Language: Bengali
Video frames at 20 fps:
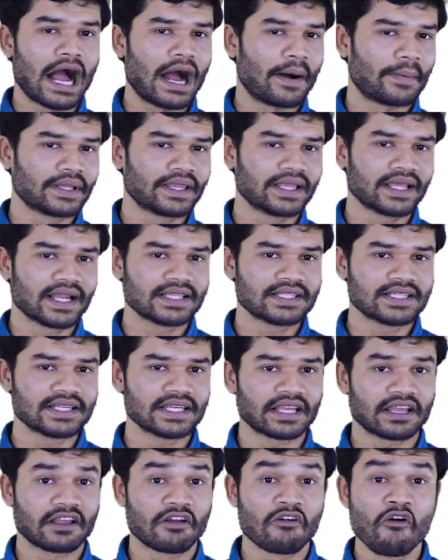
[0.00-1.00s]
আমাদের
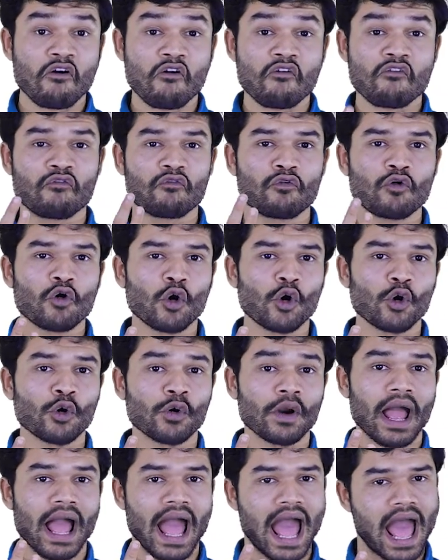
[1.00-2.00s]
আছে ফোর
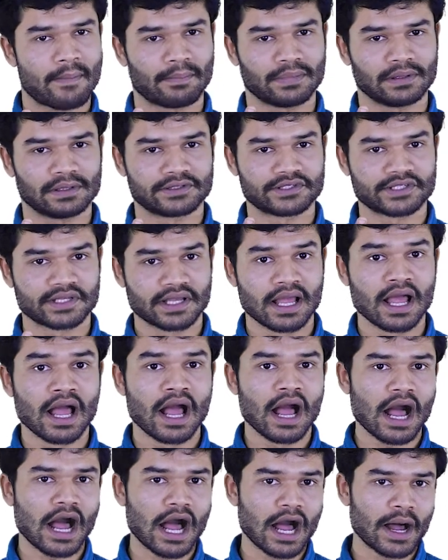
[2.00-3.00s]
অ্যাপলস
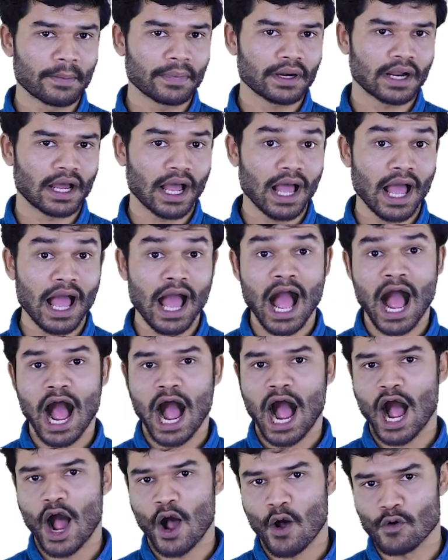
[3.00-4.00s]
আমরা
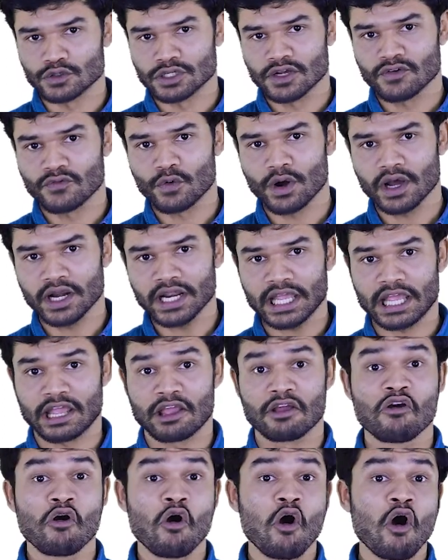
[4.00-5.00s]
হাউস অফ ওয়ানে
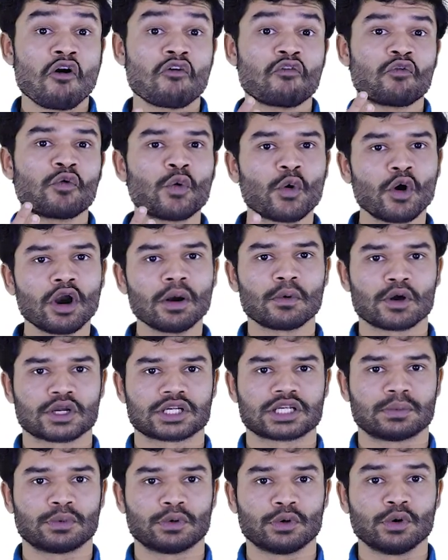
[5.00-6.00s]
ফোর
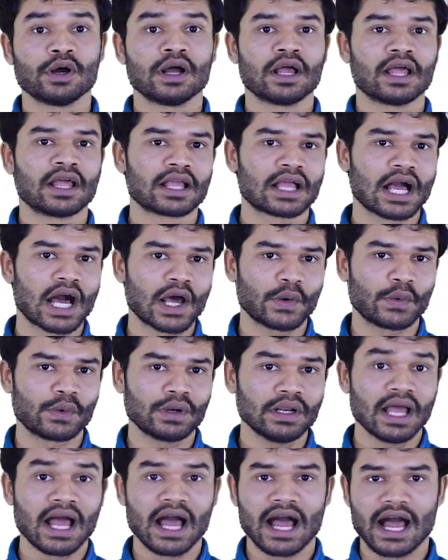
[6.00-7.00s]
বসাবো কারণ
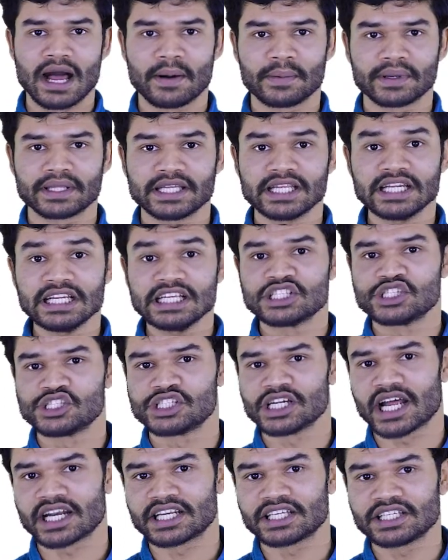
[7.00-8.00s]
আমাদের
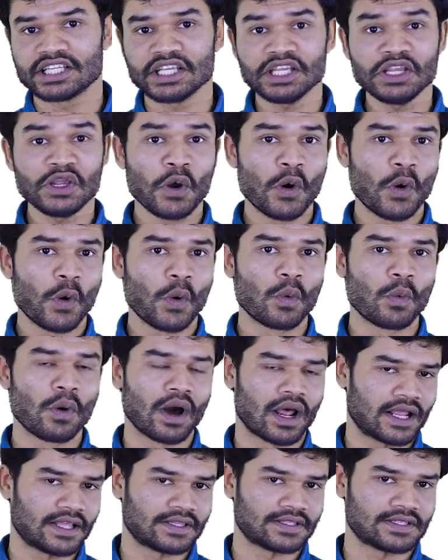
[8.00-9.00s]
চারটি
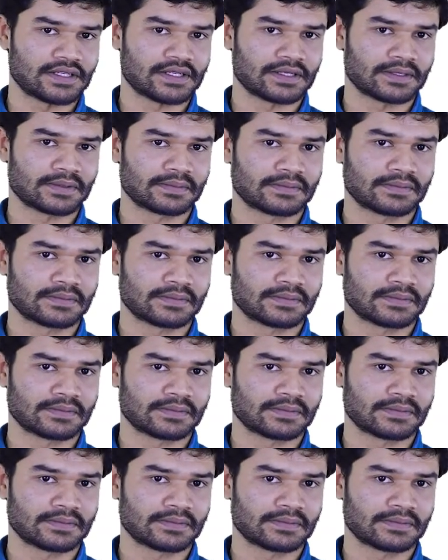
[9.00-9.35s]
ওয়ান আছে